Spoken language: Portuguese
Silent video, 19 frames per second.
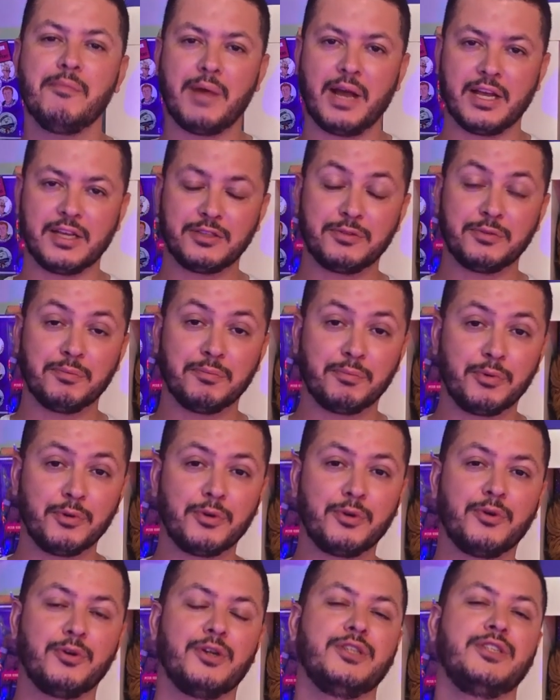Mas
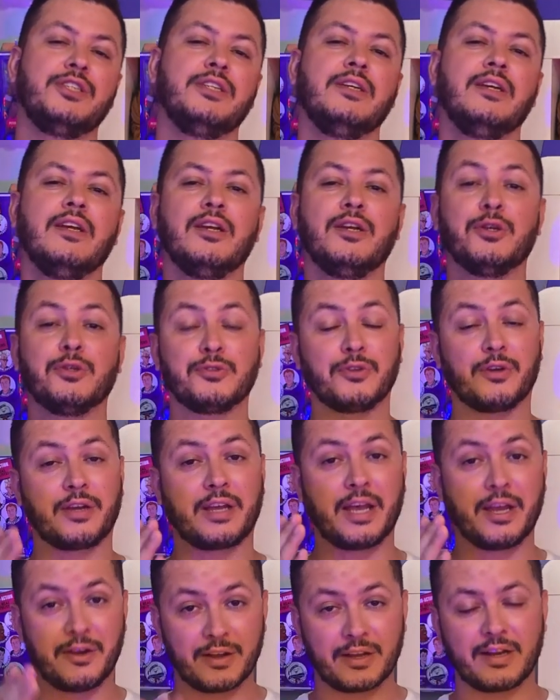por hoje eu só
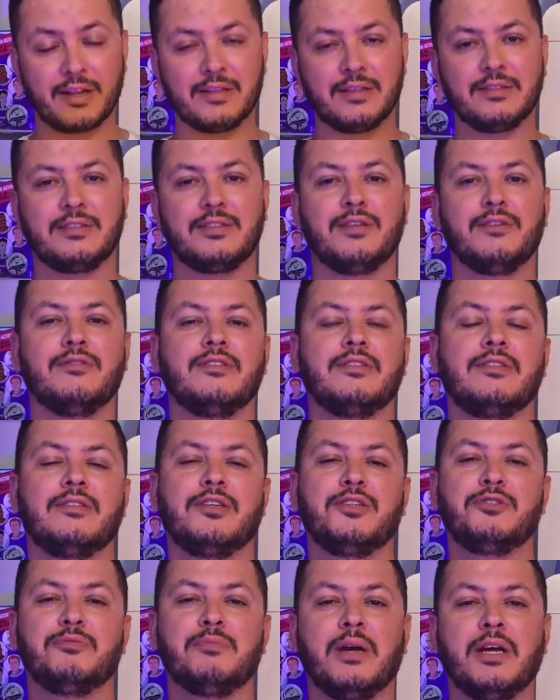quero agradecer
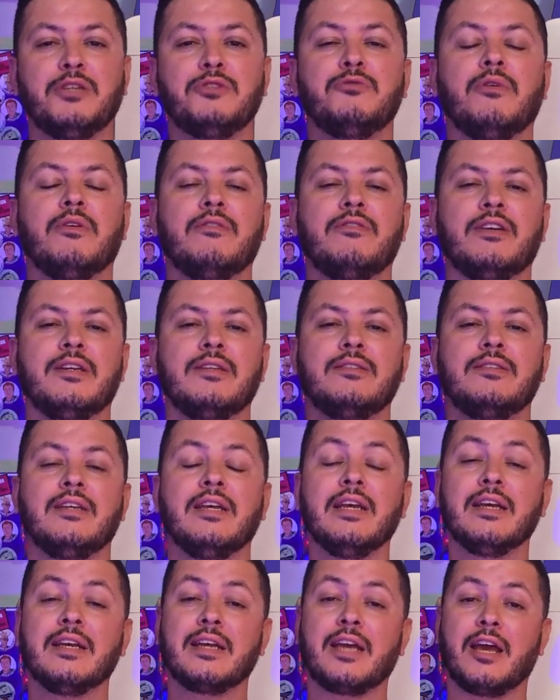vocês mais uma vez,
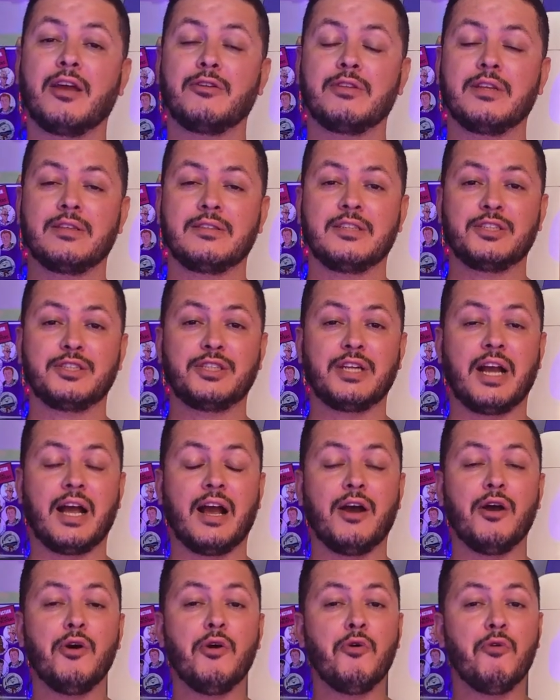quero
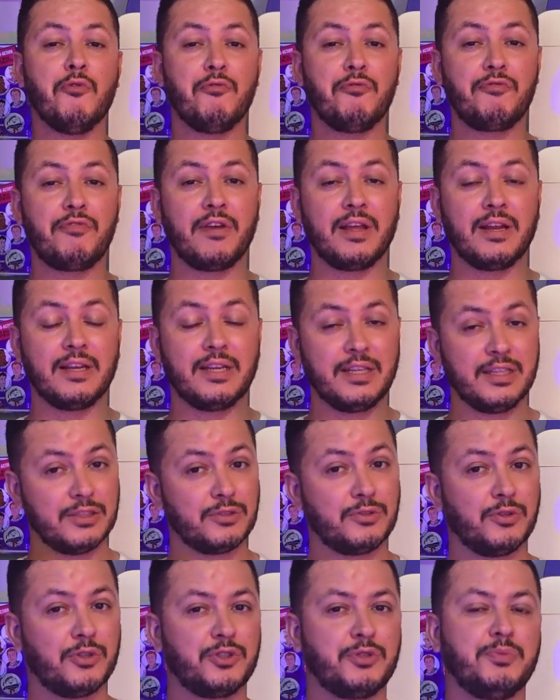desejar um
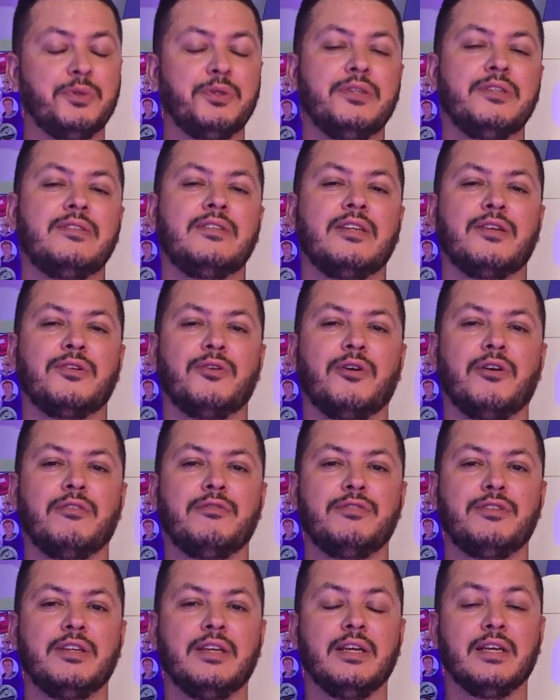feliz
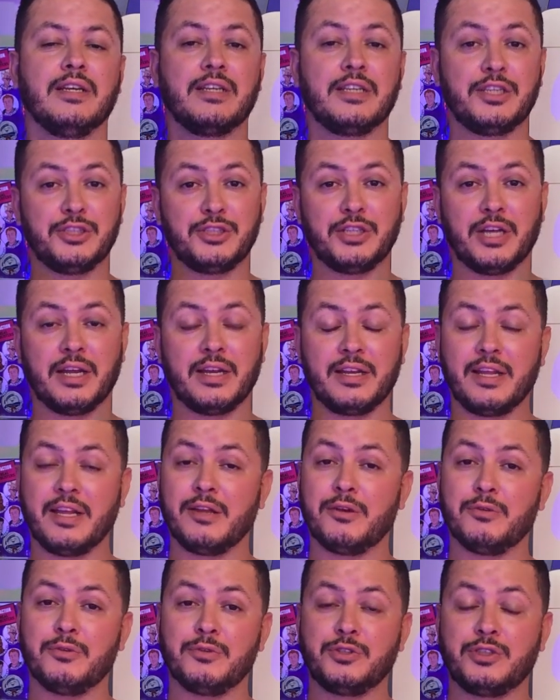2019, que
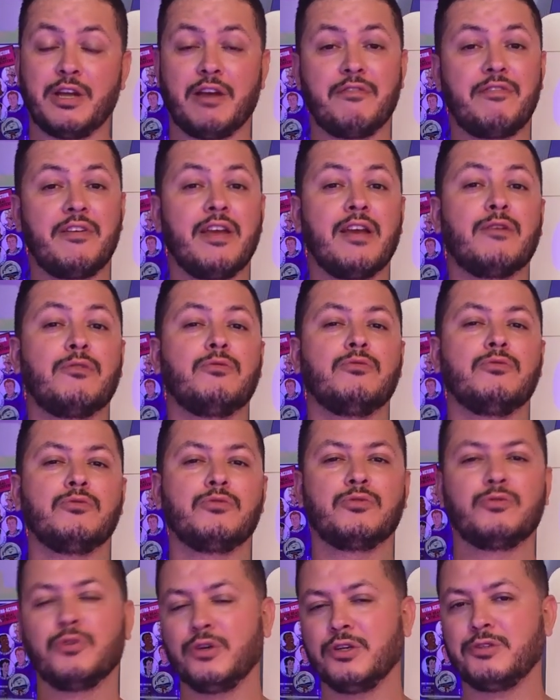janeiro já venha com
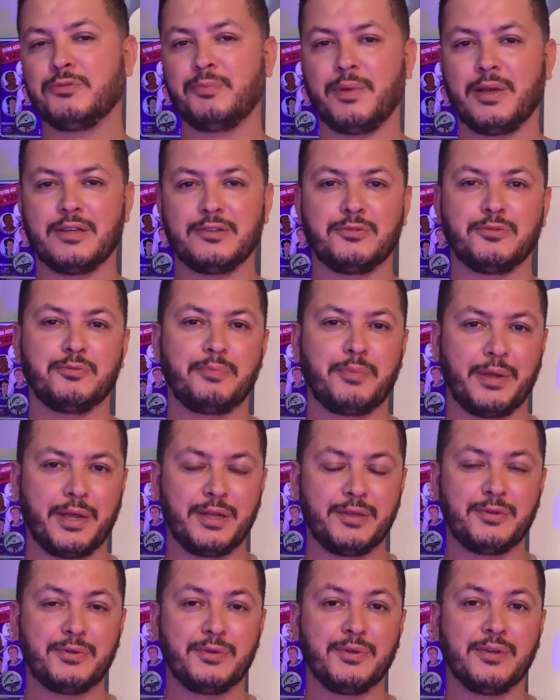os dois pés no
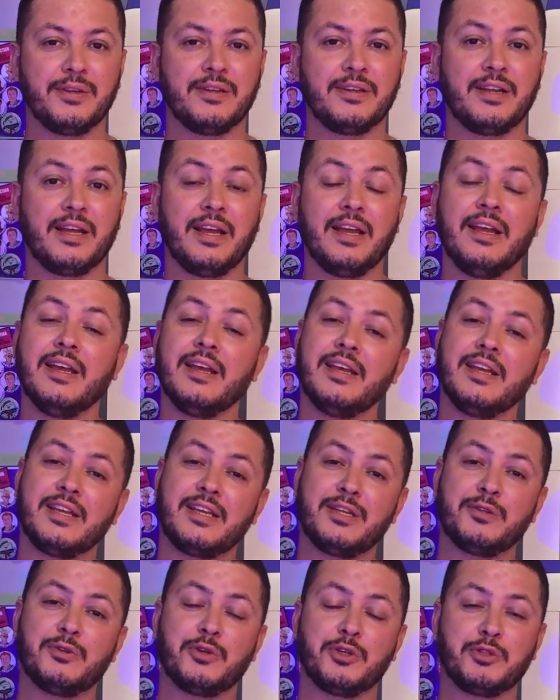peito, né? e
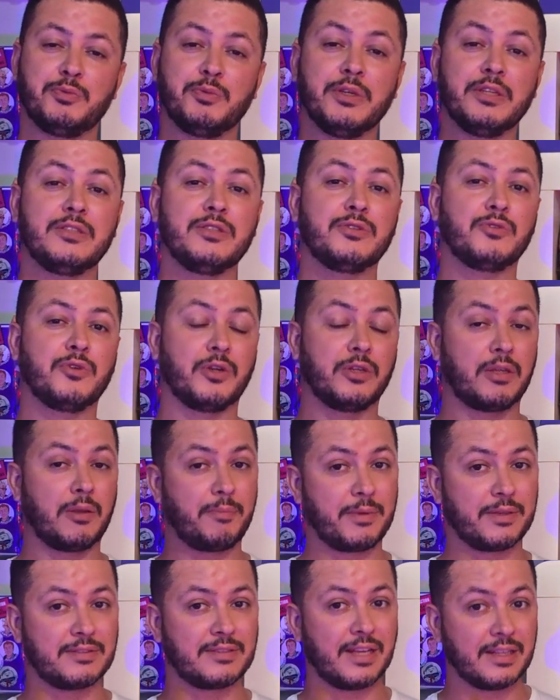que 2018,
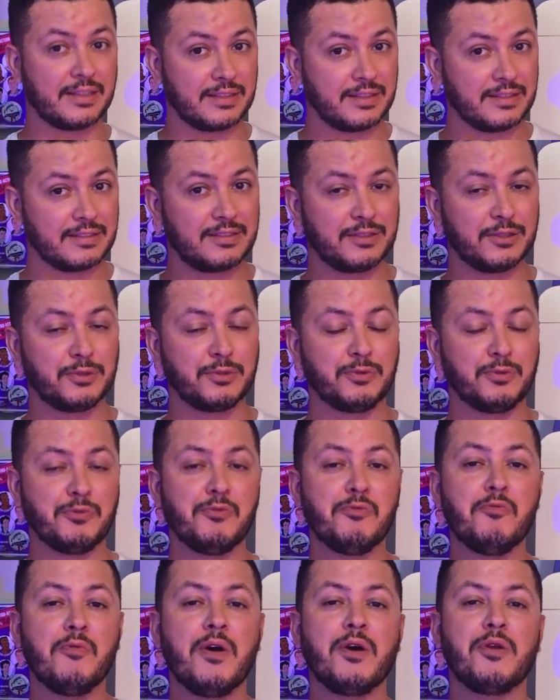apesar de ter sido
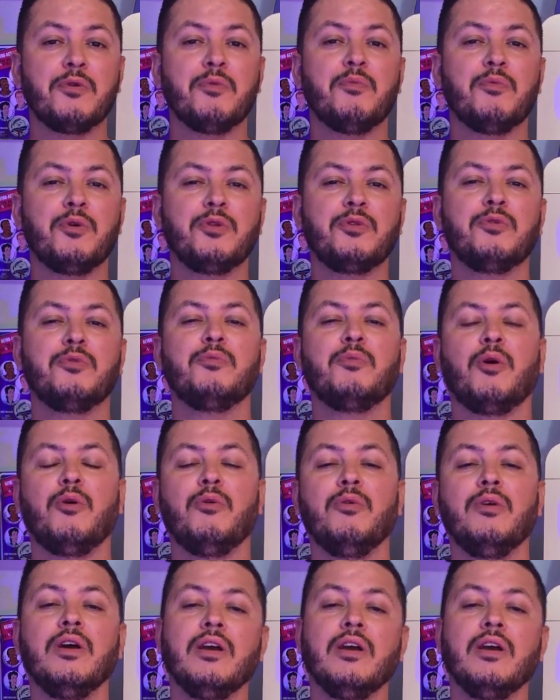um ano muito bom,